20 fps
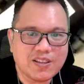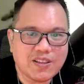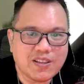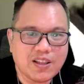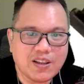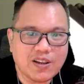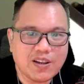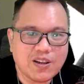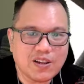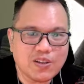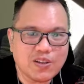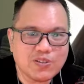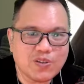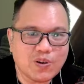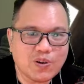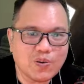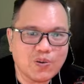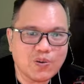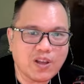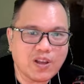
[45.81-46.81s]
dan ini
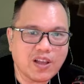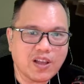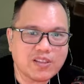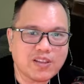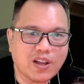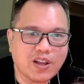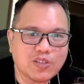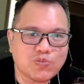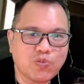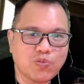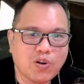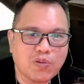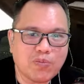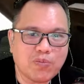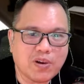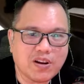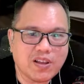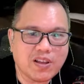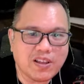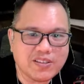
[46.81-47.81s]
seru ya kayak
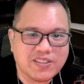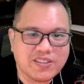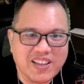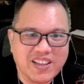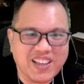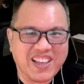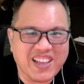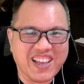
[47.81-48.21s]
transformer guys